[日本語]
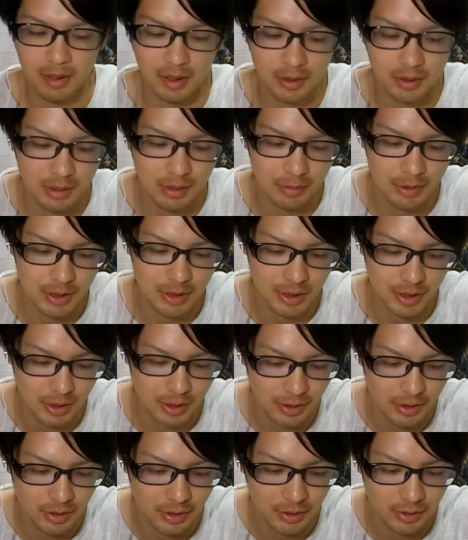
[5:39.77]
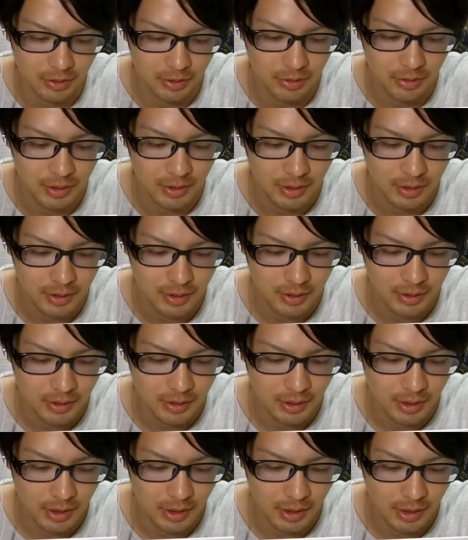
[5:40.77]
曲がるかもしれないっていう、
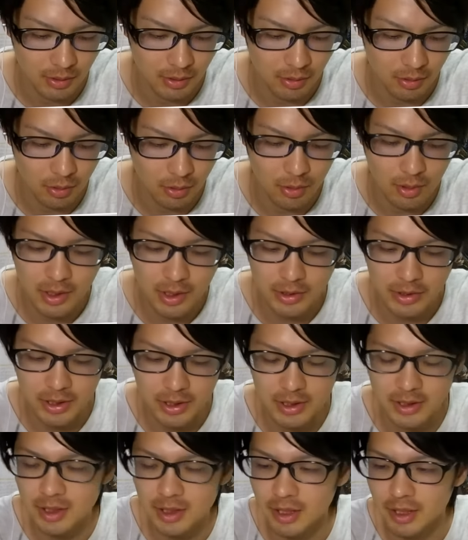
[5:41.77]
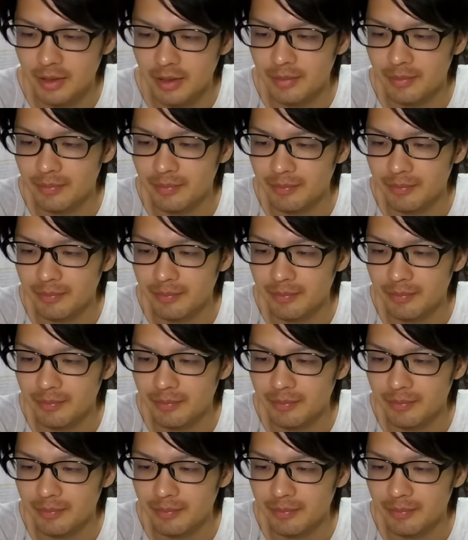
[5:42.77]
えー、この交換所のやつだね。